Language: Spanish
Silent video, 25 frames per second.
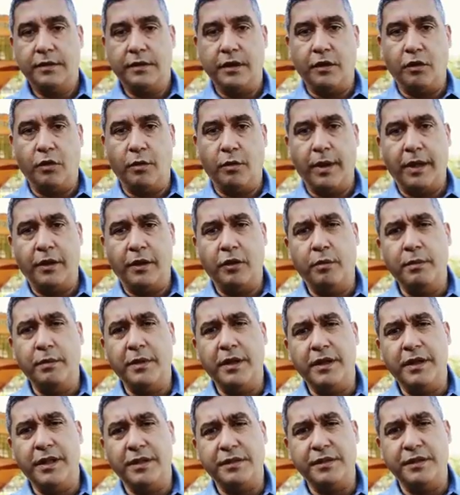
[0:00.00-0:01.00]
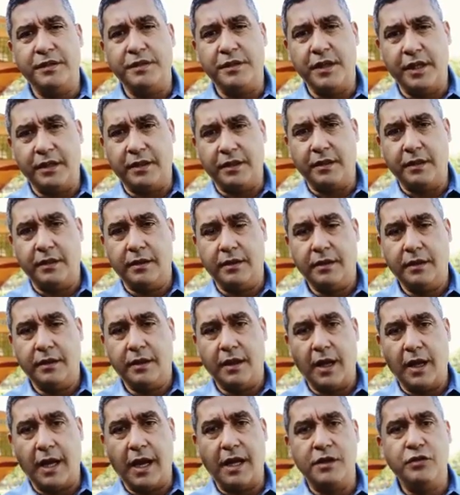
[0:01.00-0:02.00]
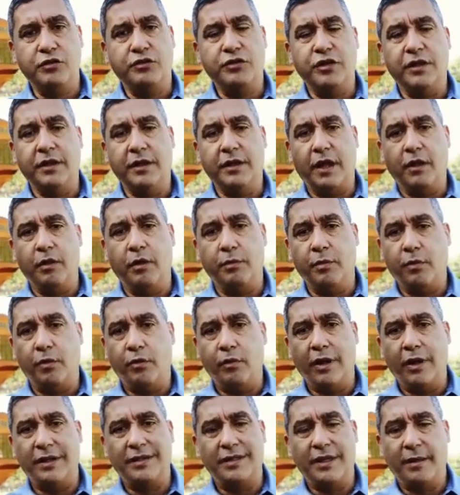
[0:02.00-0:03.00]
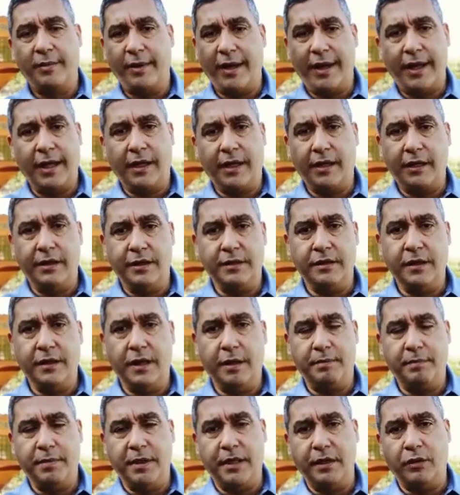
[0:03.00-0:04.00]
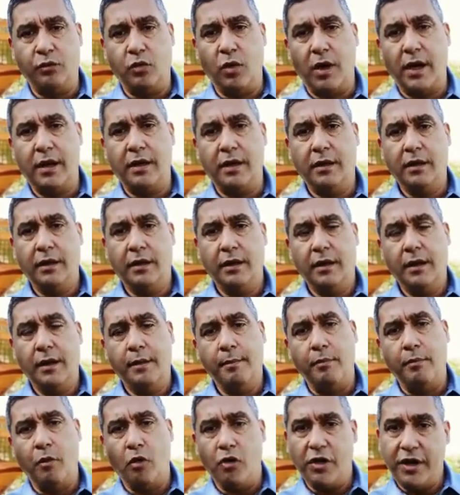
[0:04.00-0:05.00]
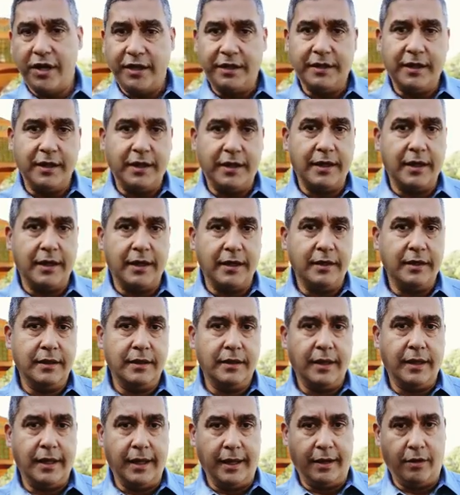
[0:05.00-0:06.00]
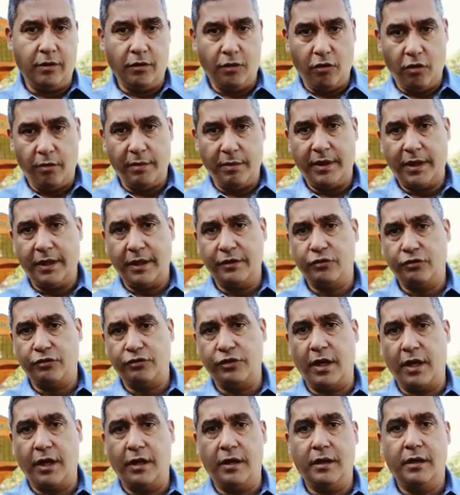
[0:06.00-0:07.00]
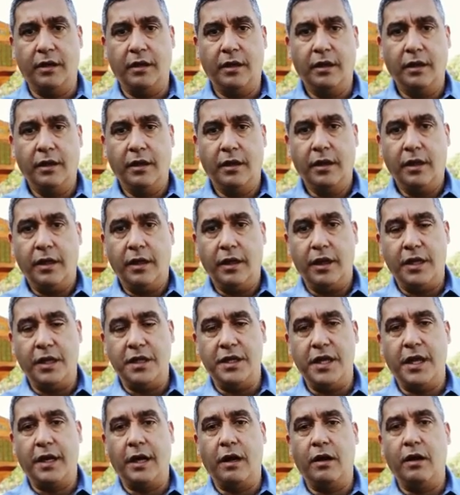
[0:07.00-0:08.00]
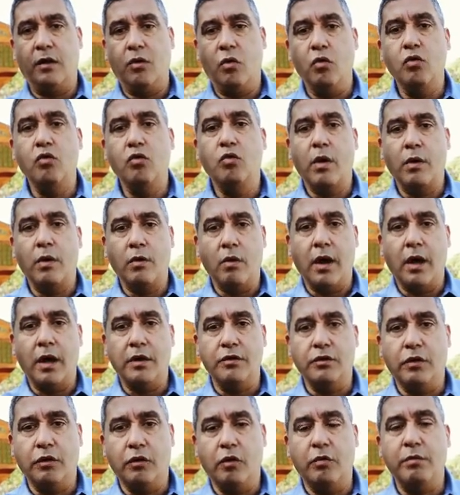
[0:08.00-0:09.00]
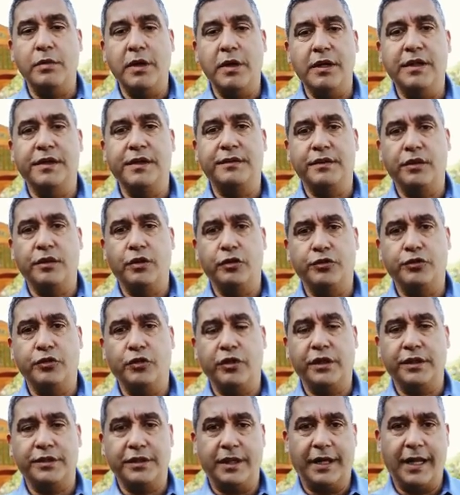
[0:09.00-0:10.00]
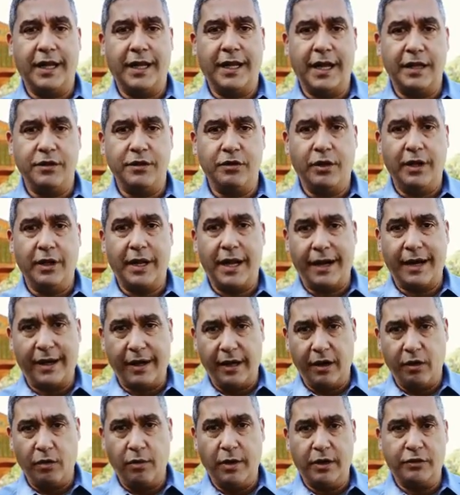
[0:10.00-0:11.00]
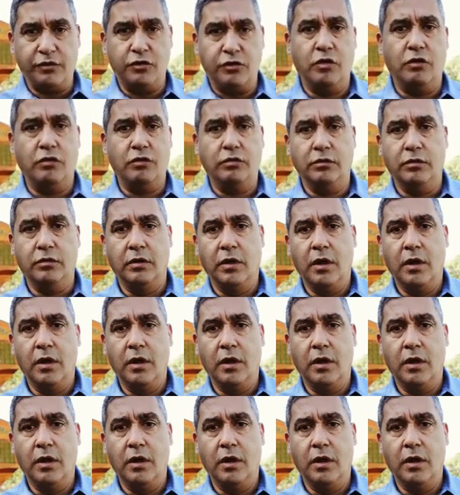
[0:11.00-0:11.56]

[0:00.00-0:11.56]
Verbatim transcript: Se nos va el 2017, año signado por una severa crisis espiritual, política, económica y social. Y llega un nuevo año, el 2018, que será el año de la renovación